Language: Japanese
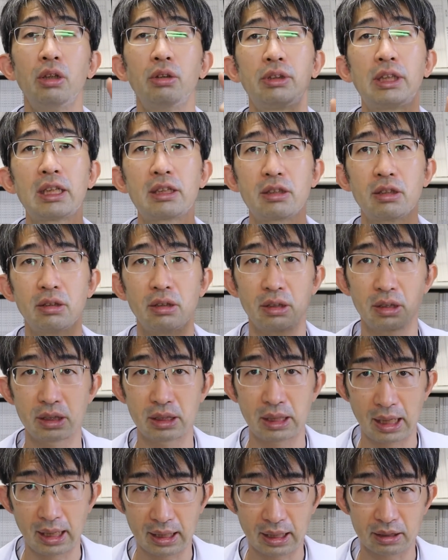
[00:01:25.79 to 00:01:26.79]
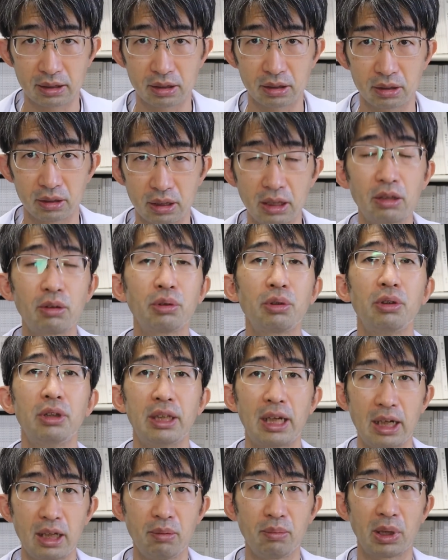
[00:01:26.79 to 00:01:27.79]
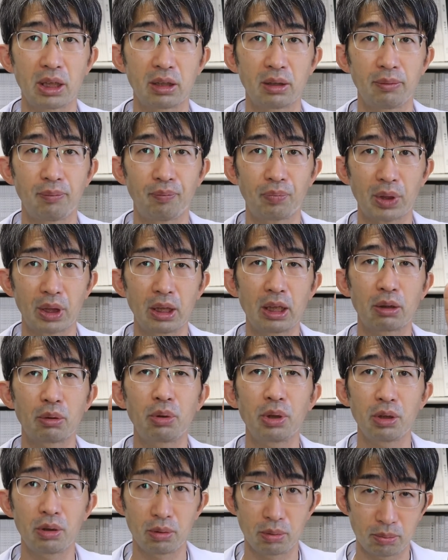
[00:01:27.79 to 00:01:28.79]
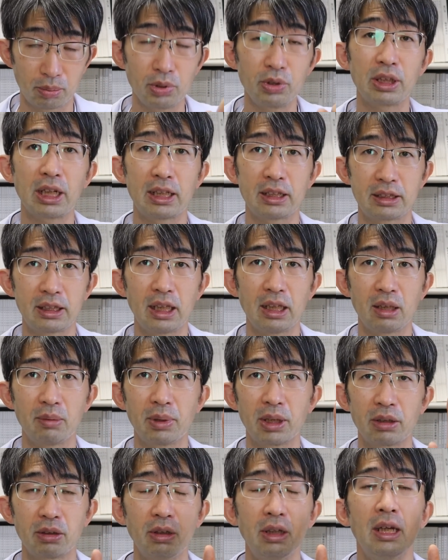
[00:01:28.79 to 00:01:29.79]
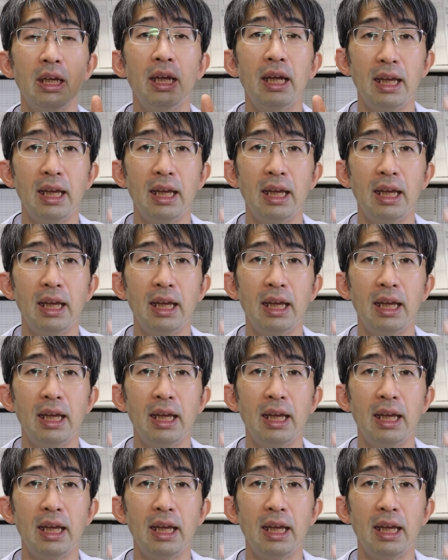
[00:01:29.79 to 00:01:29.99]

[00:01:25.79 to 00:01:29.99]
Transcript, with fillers: 二つ生活っていうことになります。で、これを分解していきます。